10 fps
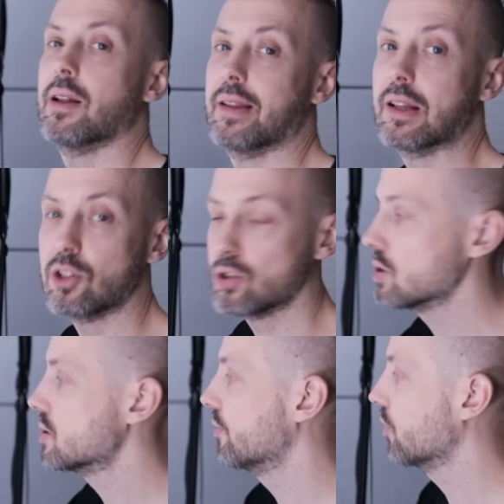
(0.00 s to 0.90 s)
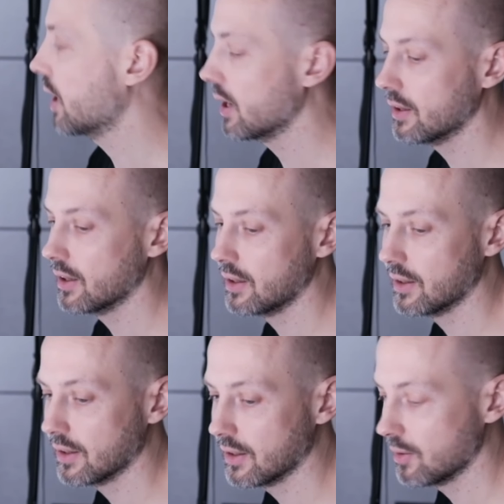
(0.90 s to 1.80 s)
na tej ścieżce wokalnej
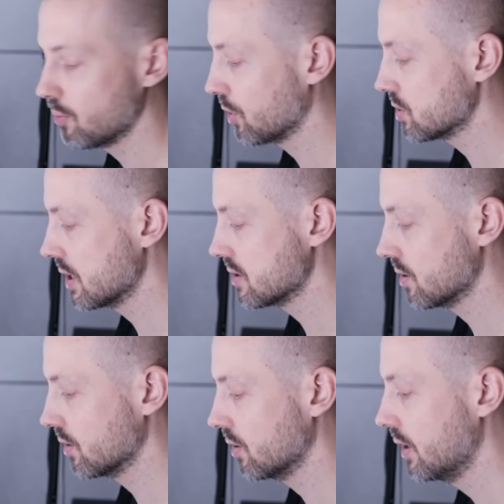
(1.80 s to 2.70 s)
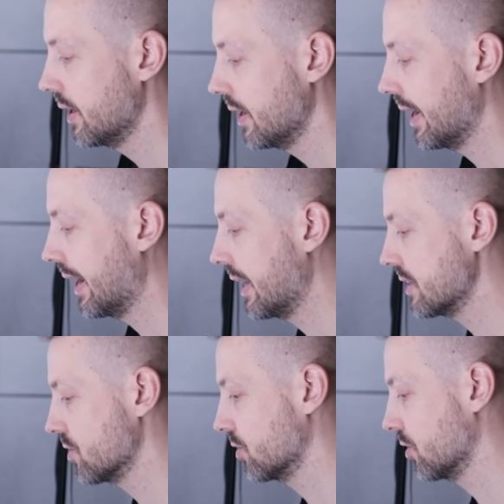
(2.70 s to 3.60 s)
y, procesor
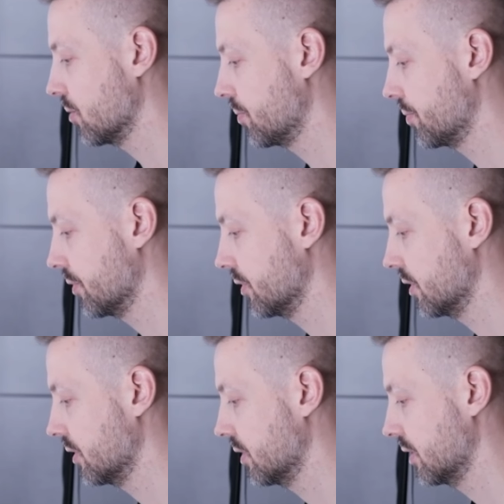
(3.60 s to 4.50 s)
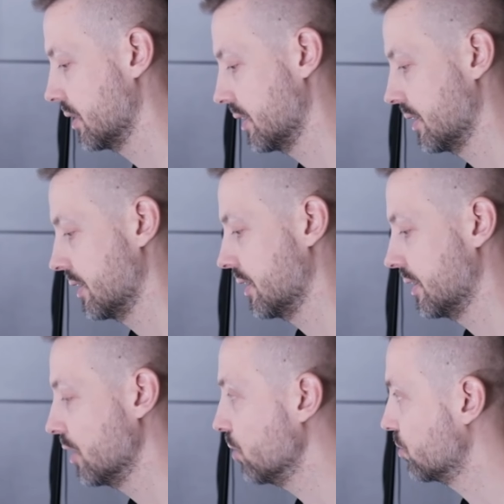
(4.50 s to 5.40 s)
Isotop y,
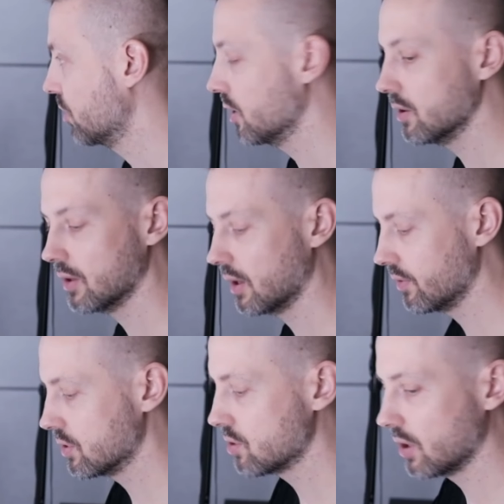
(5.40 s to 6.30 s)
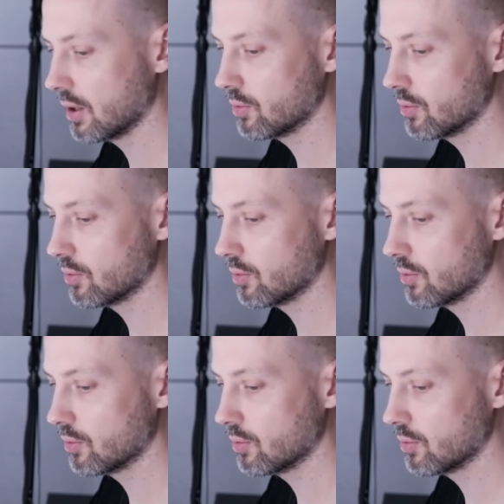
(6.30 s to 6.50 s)
Neutron, a więc sięgam